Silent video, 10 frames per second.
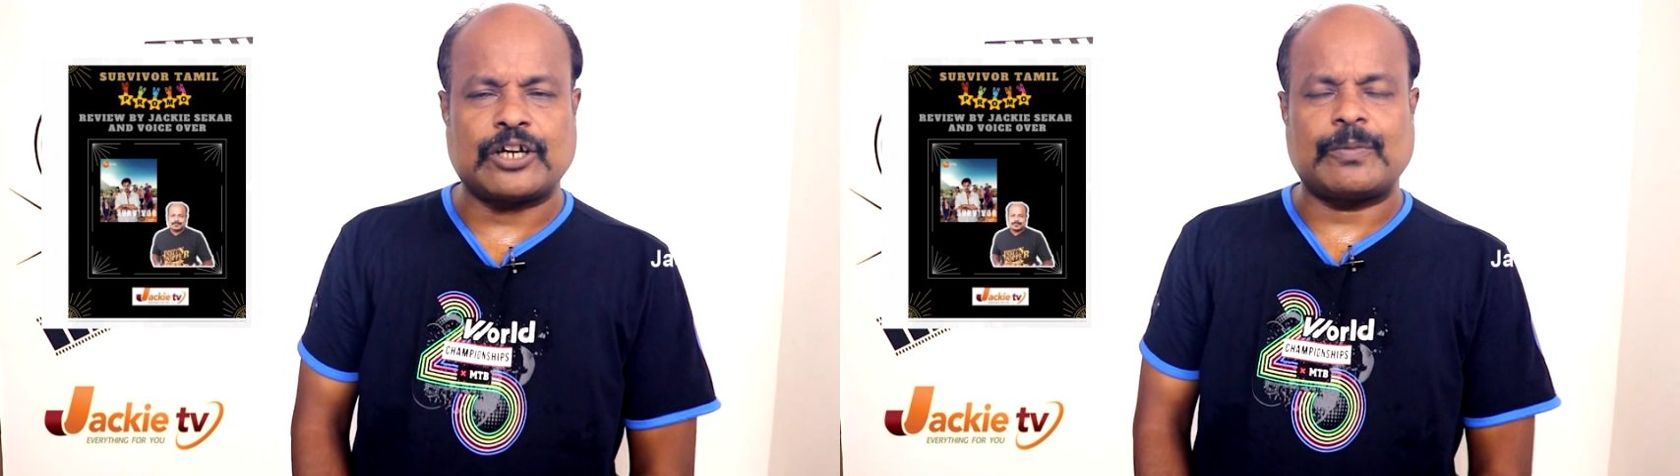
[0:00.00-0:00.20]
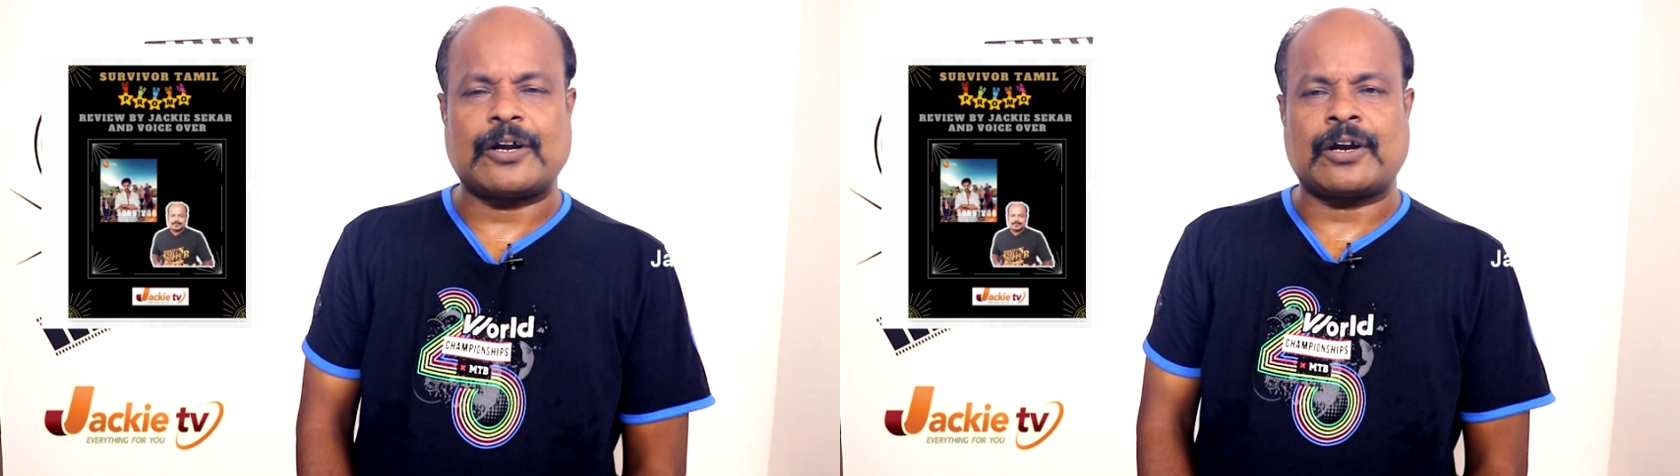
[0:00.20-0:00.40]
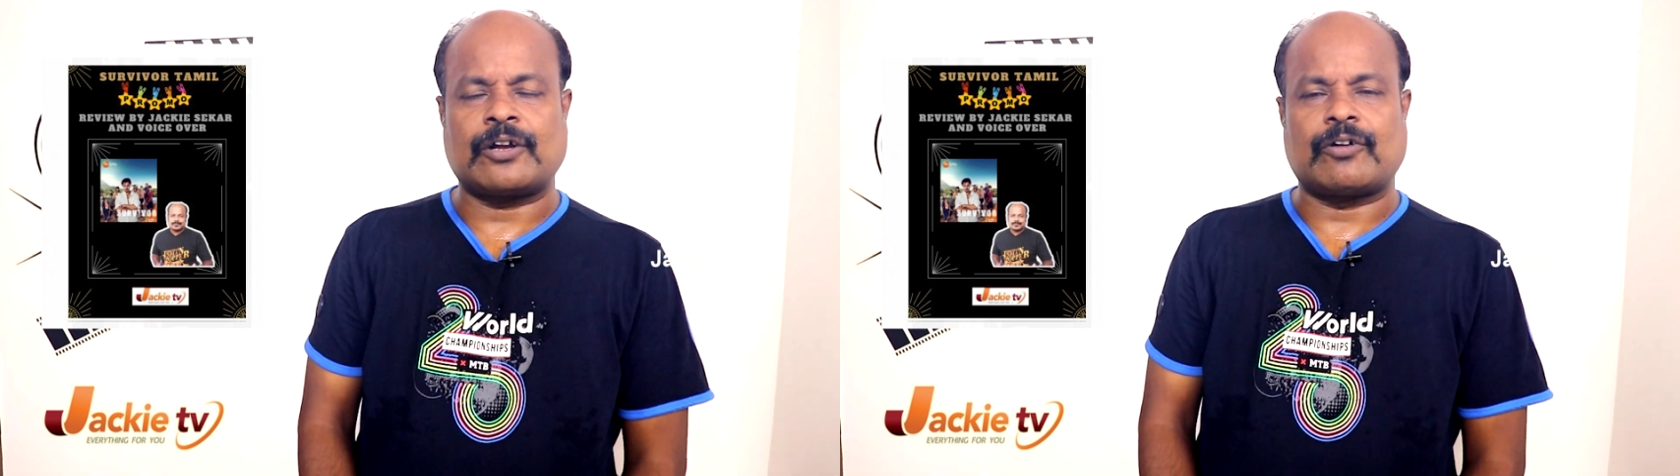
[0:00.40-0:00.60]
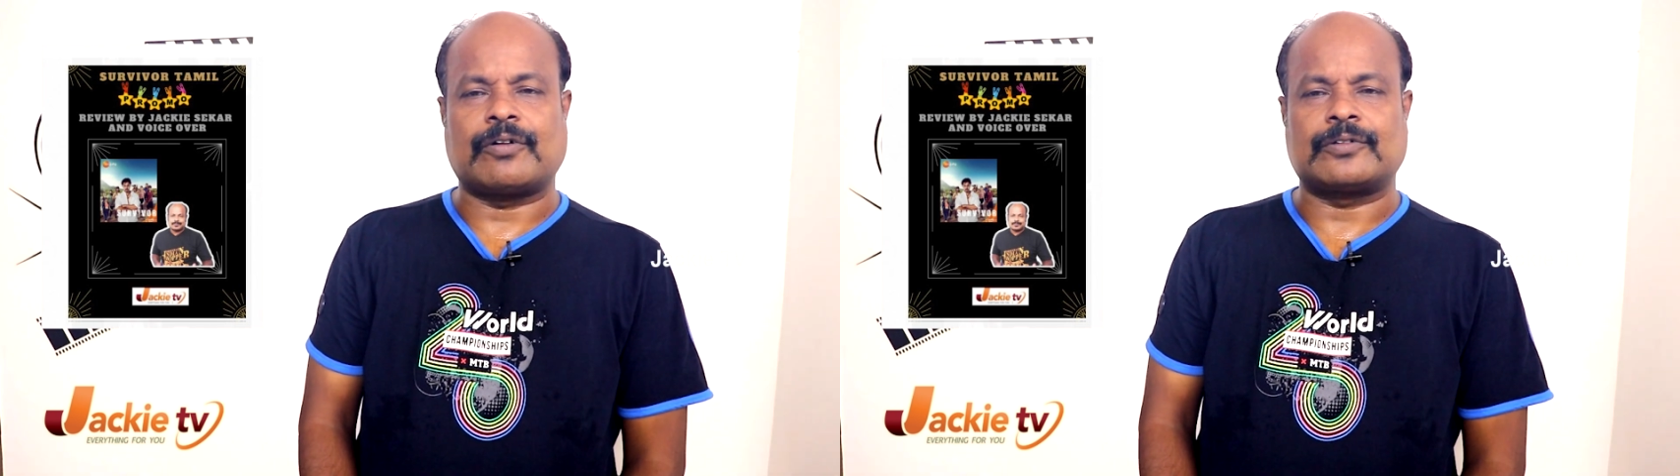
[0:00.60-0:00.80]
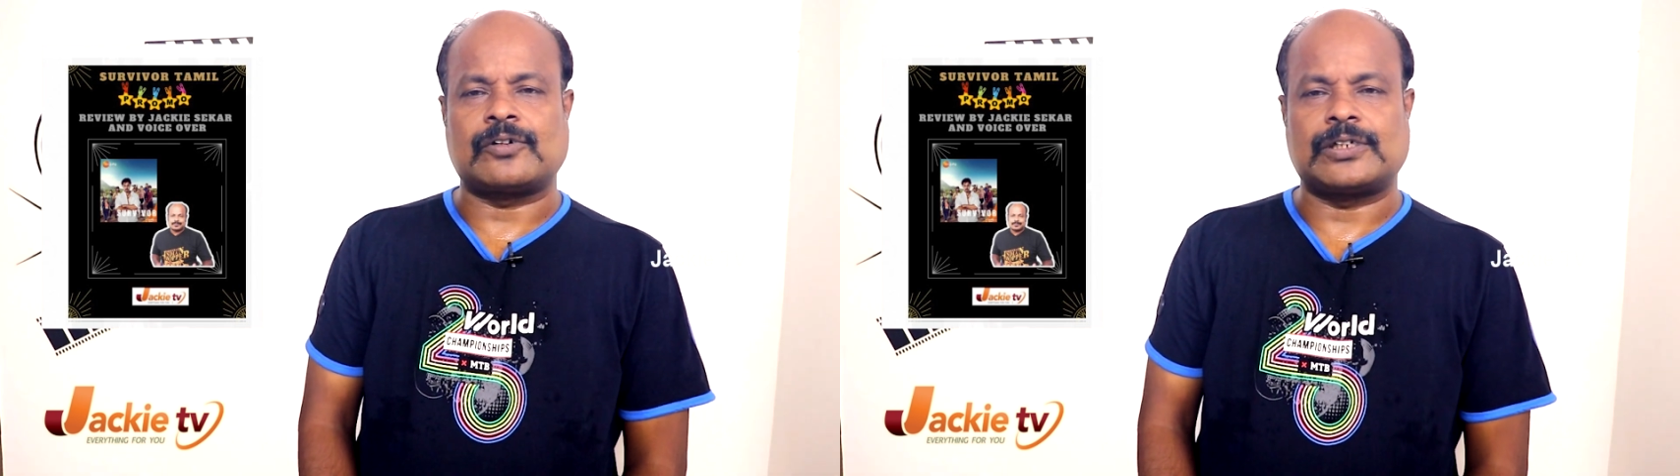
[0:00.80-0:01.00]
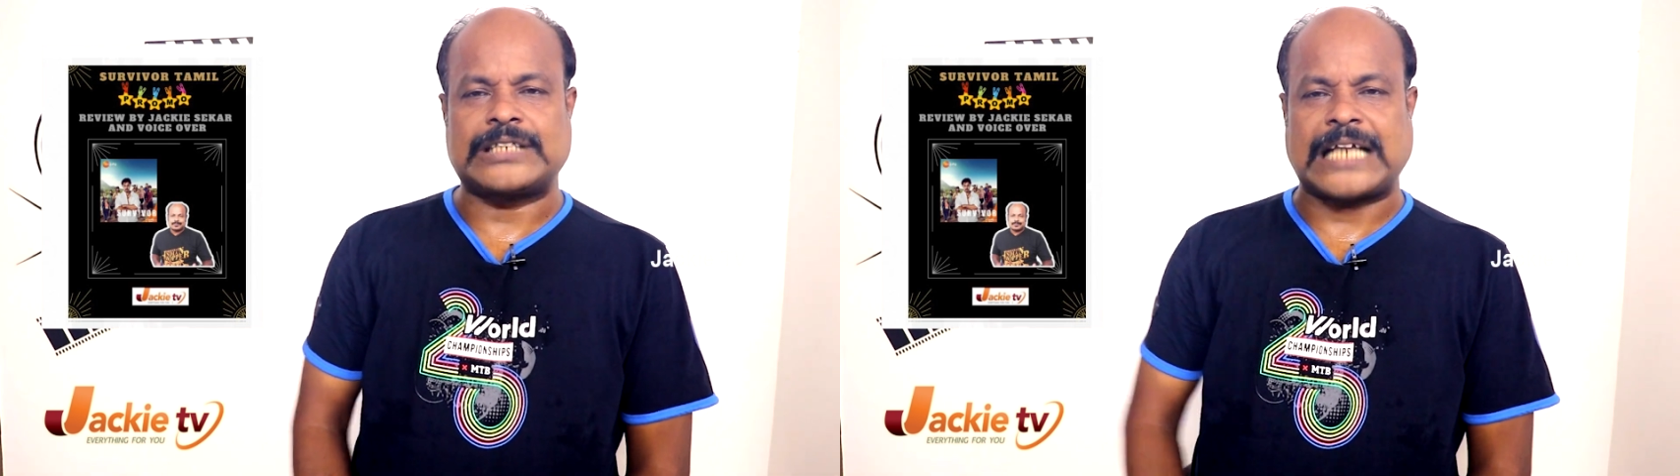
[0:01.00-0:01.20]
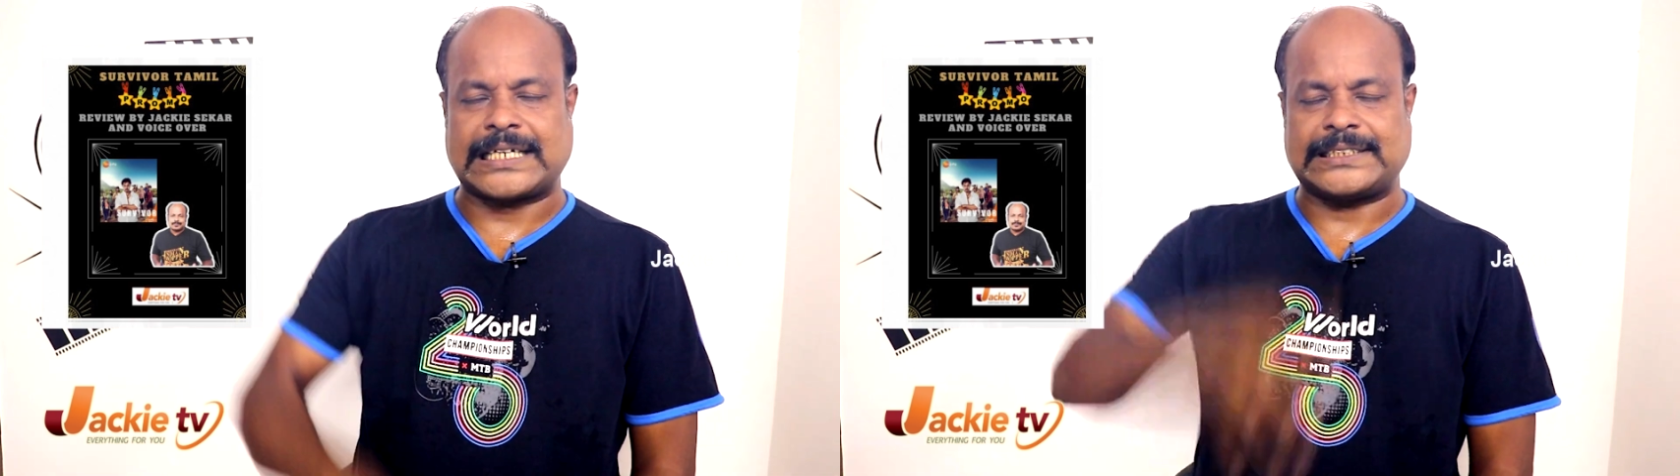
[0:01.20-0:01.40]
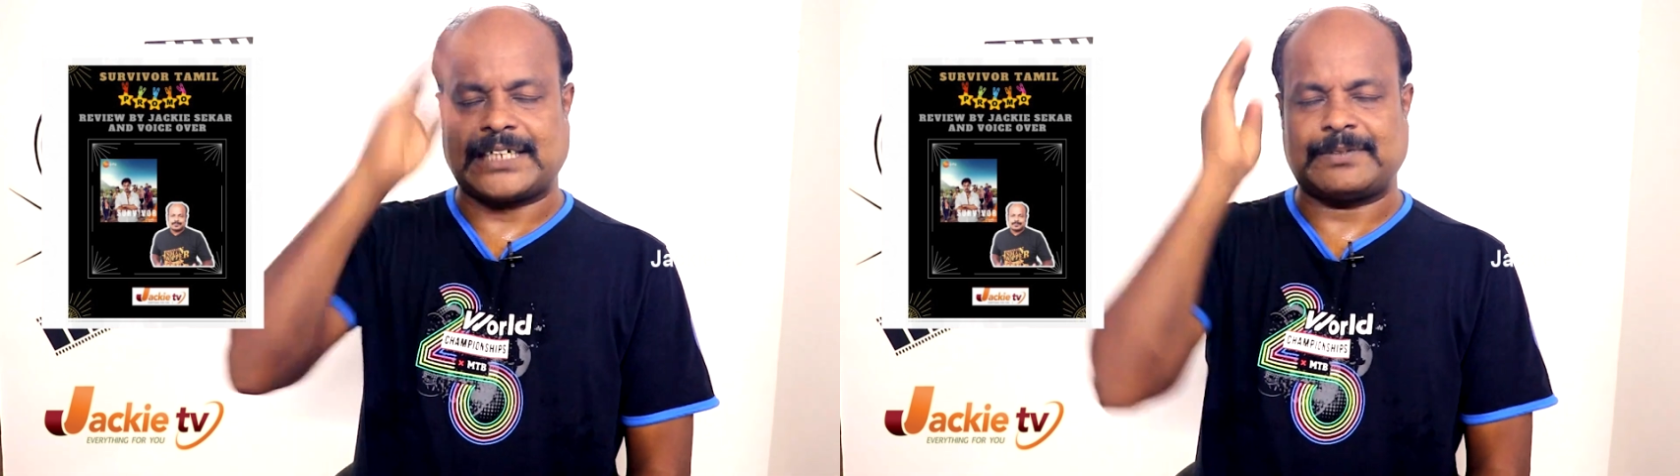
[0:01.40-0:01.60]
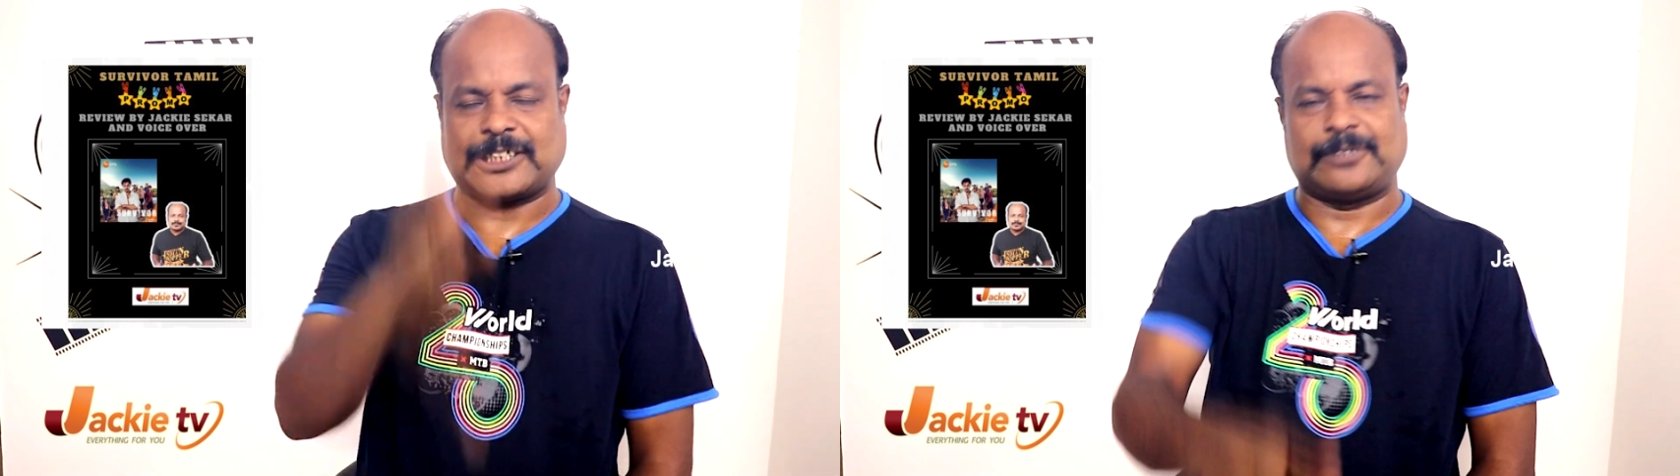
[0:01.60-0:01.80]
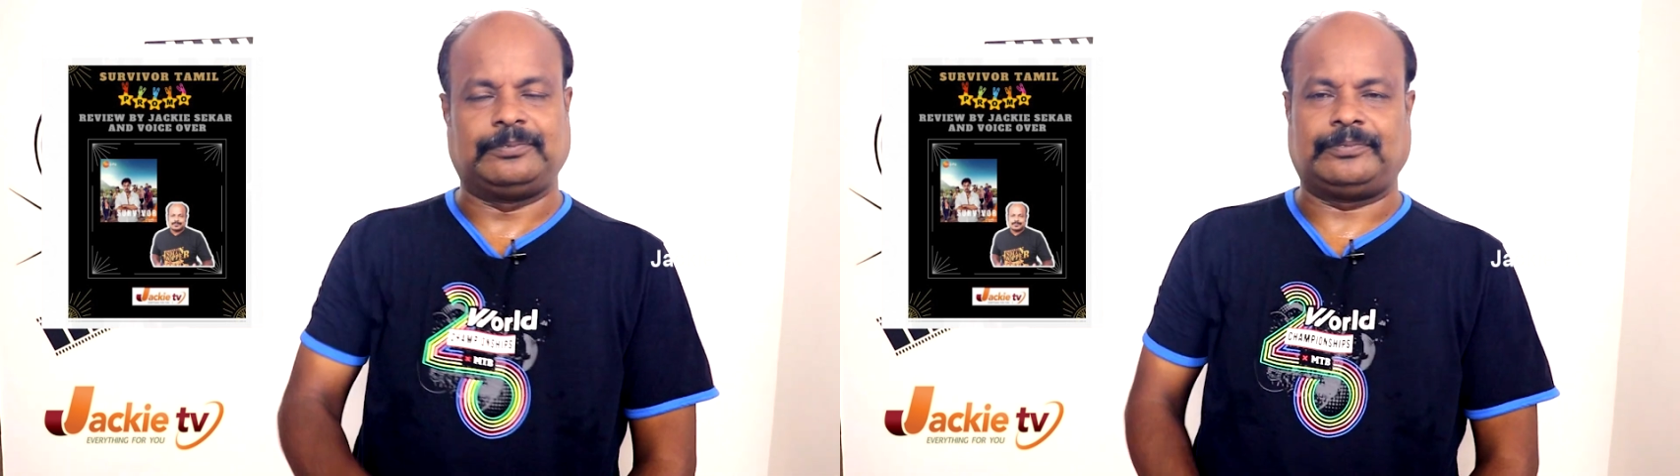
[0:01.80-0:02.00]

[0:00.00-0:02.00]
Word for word: சந்திக்கிறோம் ஜாக்கி ஷேர் மற்றும்